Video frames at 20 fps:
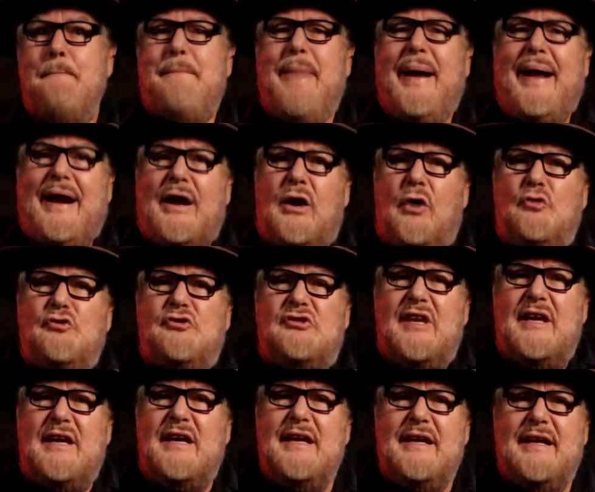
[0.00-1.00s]
para
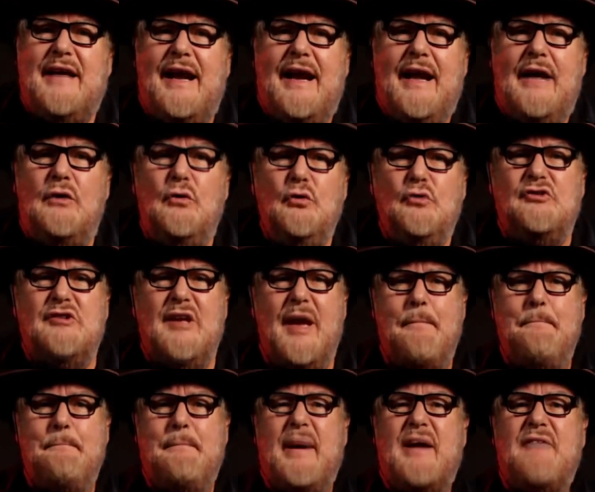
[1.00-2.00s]
conseguir que la luz
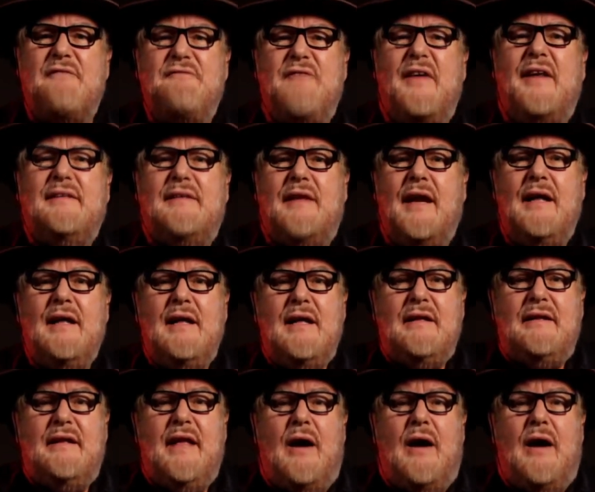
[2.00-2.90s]
sea perfecta